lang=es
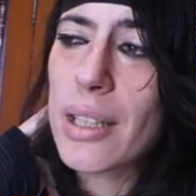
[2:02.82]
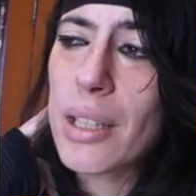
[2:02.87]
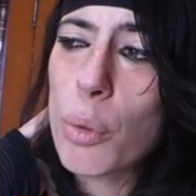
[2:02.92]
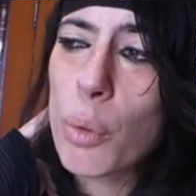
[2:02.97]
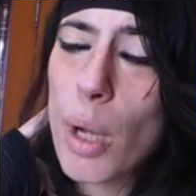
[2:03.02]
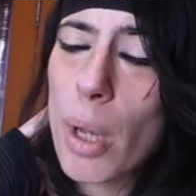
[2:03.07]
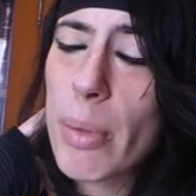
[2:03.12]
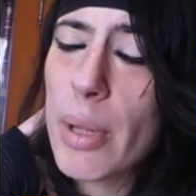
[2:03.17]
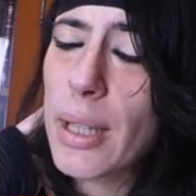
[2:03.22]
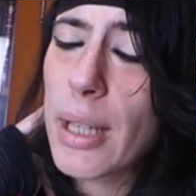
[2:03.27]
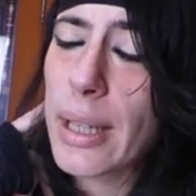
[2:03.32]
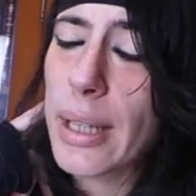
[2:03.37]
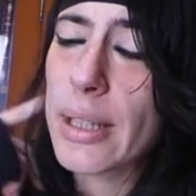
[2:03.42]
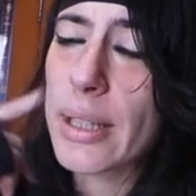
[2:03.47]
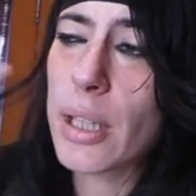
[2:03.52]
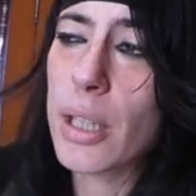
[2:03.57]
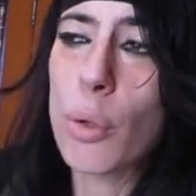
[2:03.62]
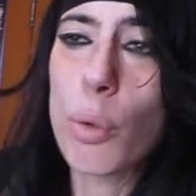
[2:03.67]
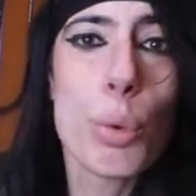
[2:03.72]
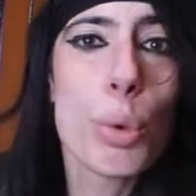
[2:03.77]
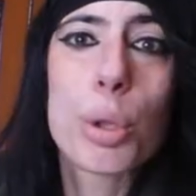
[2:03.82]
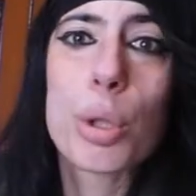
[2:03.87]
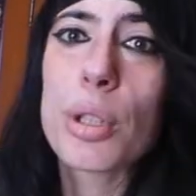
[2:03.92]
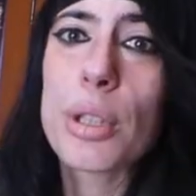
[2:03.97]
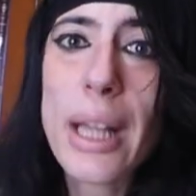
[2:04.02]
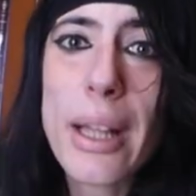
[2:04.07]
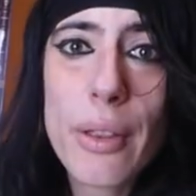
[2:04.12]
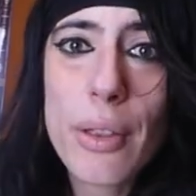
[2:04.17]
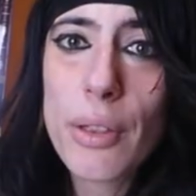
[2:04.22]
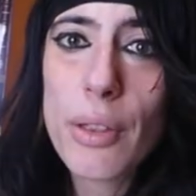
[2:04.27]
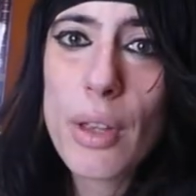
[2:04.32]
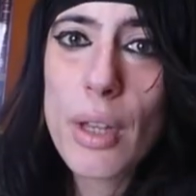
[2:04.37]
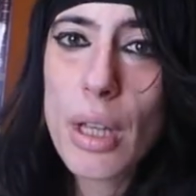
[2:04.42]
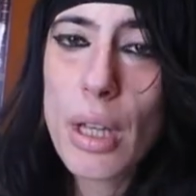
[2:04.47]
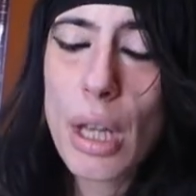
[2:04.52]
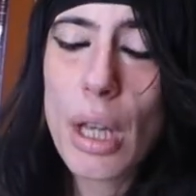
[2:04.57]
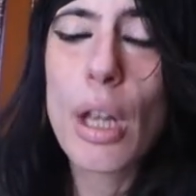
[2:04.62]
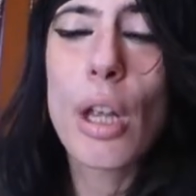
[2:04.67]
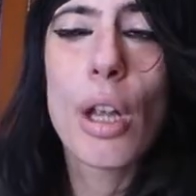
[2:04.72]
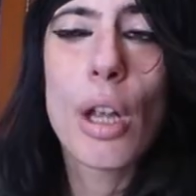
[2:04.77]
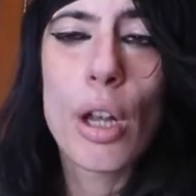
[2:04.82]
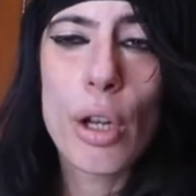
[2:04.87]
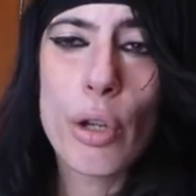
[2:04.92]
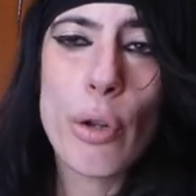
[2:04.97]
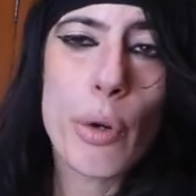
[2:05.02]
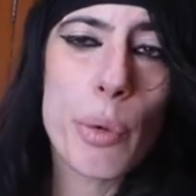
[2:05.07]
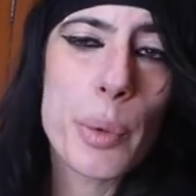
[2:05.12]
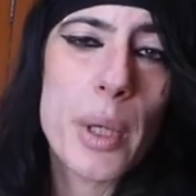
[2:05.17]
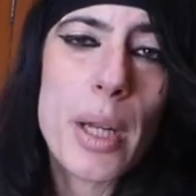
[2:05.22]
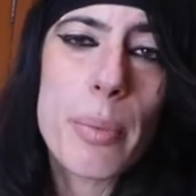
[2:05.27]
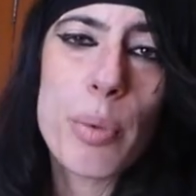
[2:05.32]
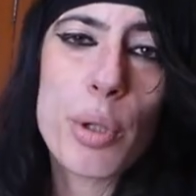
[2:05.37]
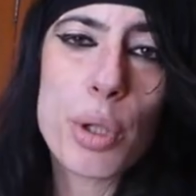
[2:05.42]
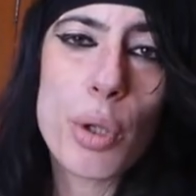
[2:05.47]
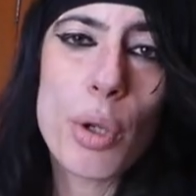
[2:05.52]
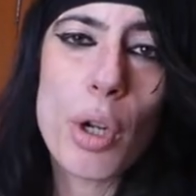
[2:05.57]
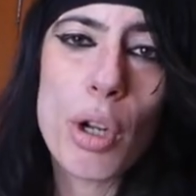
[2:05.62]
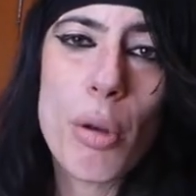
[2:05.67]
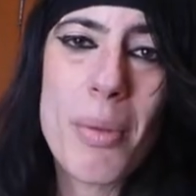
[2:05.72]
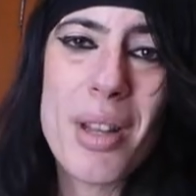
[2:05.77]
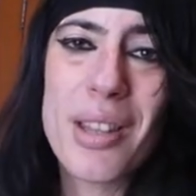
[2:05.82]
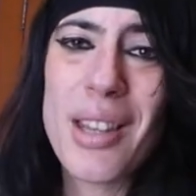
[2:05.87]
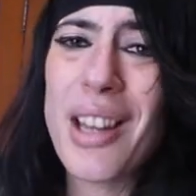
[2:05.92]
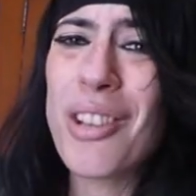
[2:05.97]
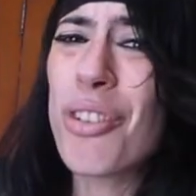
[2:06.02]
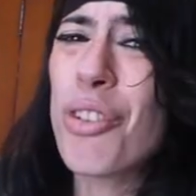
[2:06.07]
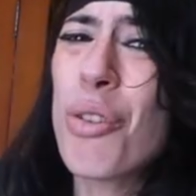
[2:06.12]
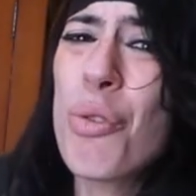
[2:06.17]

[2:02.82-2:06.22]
seguramente que si usted no lo hubiera puesto en el comentario,